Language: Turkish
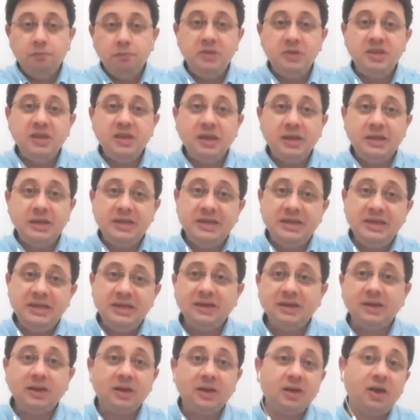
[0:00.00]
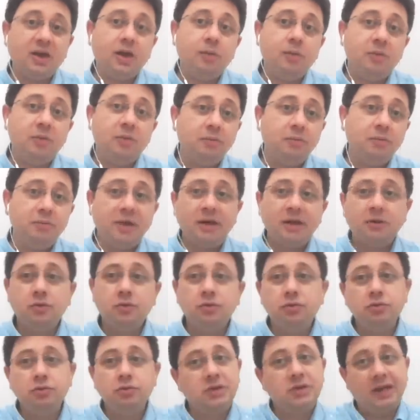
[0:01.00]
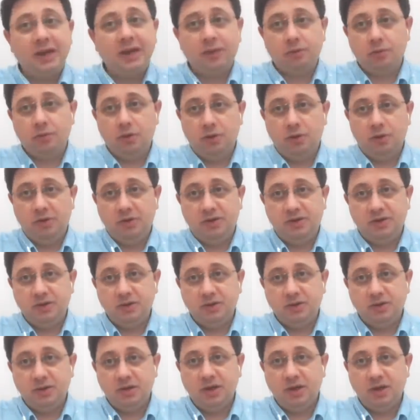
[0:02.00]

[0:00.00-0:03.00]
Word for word: bir de İran'a rağmen belki Husiler olabilir.